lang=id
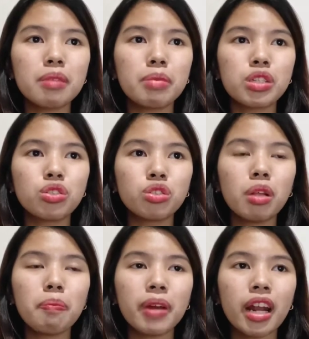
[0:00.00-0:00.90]

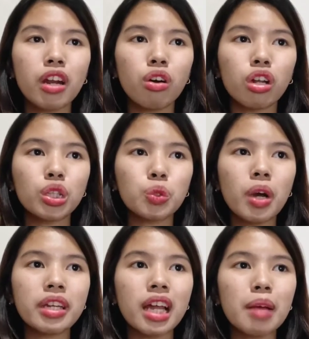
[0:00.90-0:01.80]
berjudul Peran Orang Tua
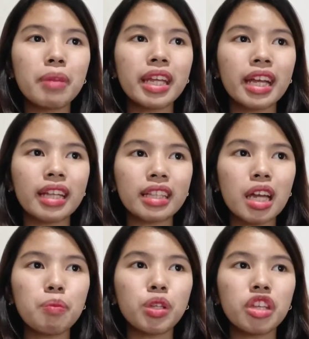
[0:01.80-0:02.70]
dalam
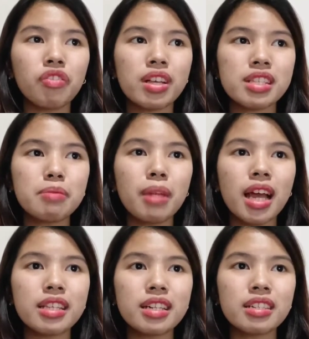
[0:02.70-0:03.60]
Meningkatkan Motivasi
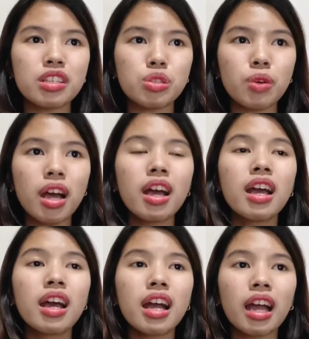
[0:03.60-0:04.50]
Belajar Siswa
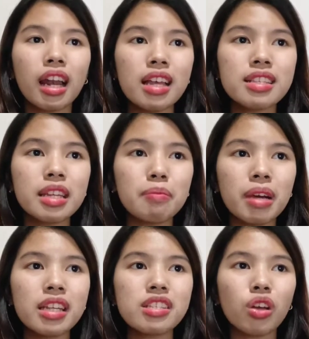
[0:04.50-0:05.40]
kelas 5
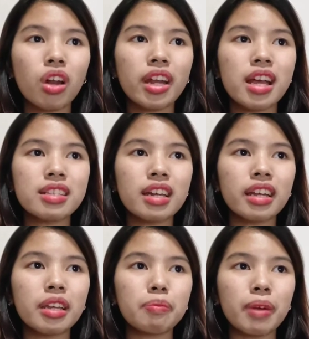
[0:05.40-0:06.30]
di Sekolah Dasar
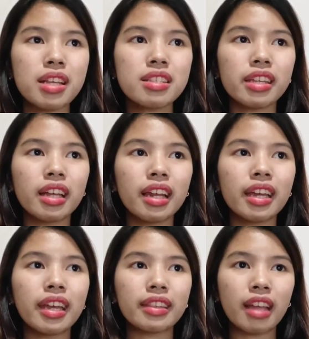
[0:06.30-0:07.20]
Inpres
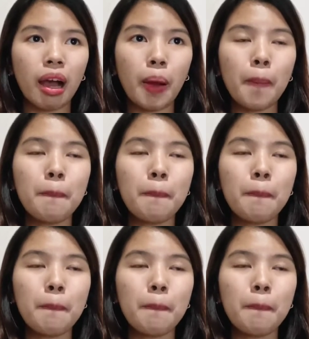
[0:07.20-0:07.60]
Ilegetang.